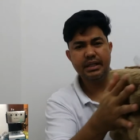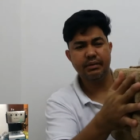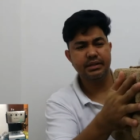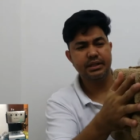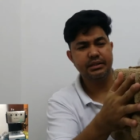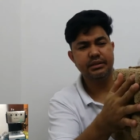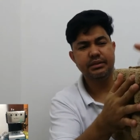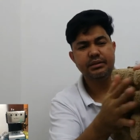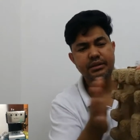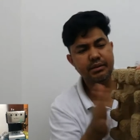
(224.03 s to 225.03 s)
ba tawag
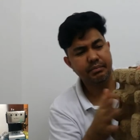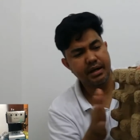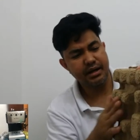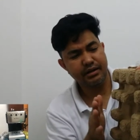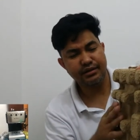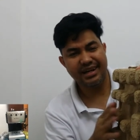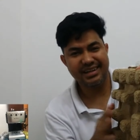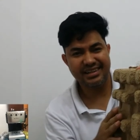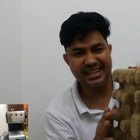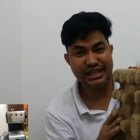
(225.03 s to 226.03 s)
dito? Parang ano ng
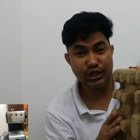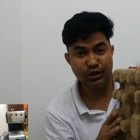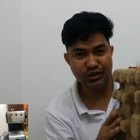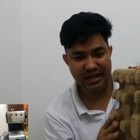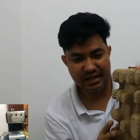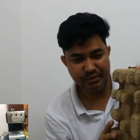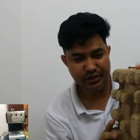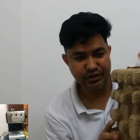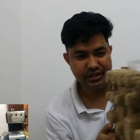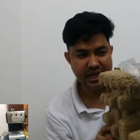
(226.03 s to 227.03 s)
itlog. Alam mo
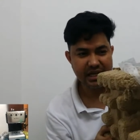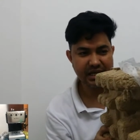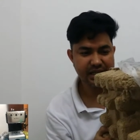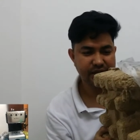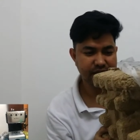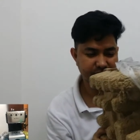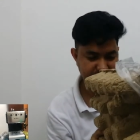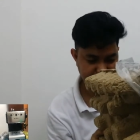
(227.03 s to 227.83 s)
yun yung tray ng itlog?